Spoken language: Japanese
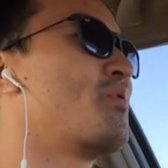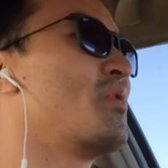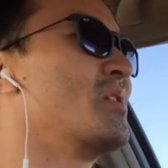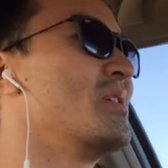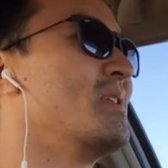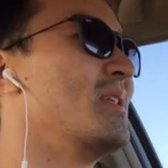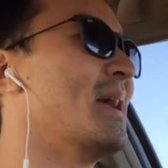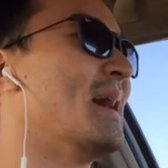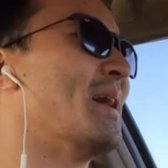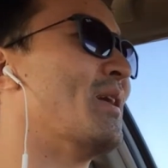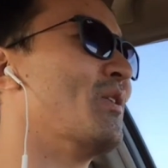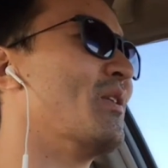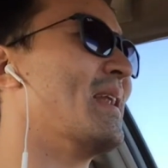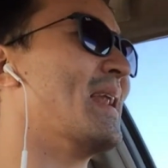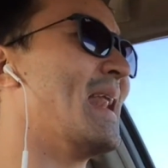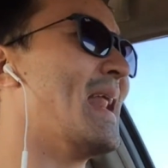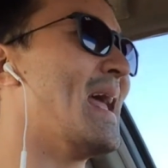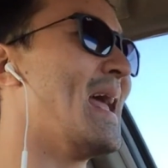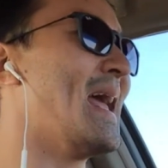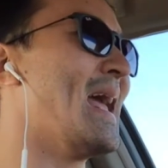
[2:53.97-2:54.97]
ぽいんだよ
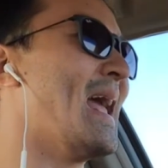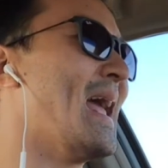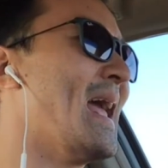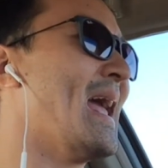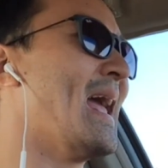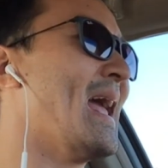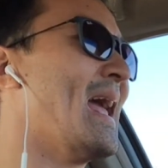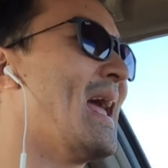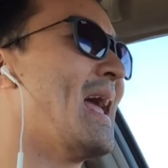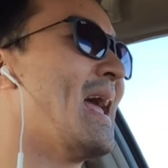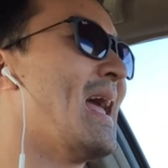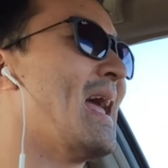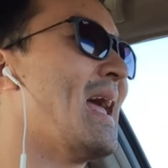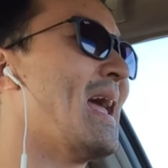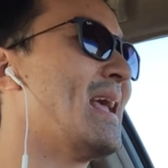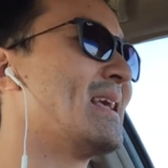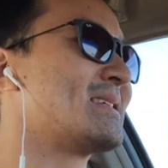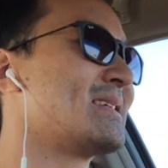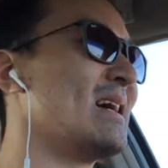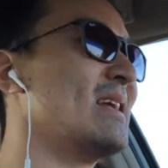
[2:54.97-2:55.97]

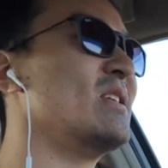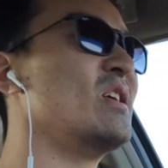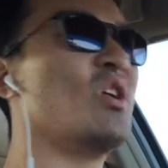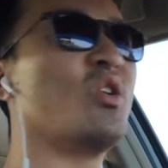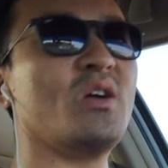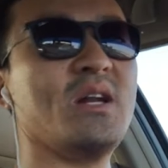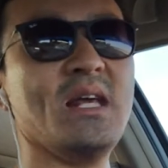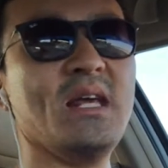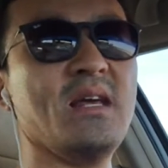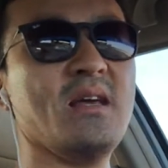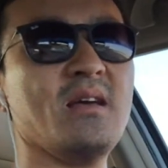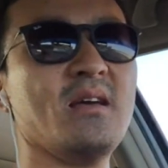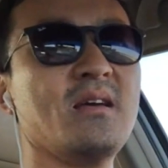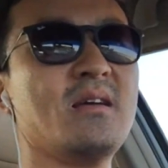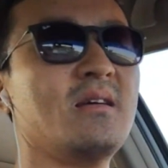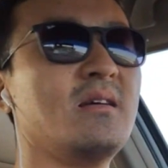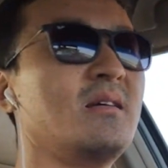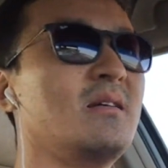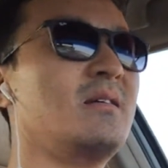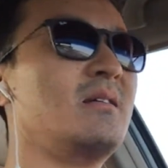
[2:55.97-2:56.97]
ねサンディエゴに
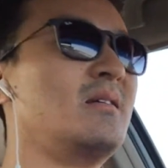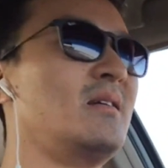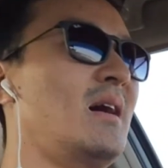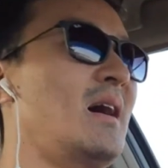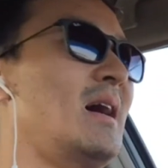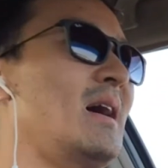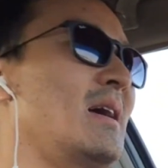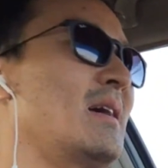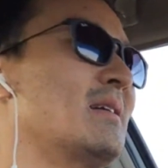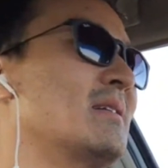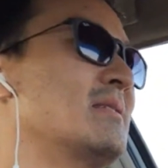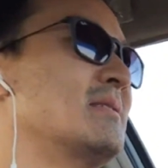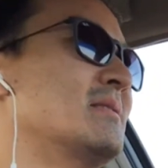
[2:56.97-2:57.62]
はい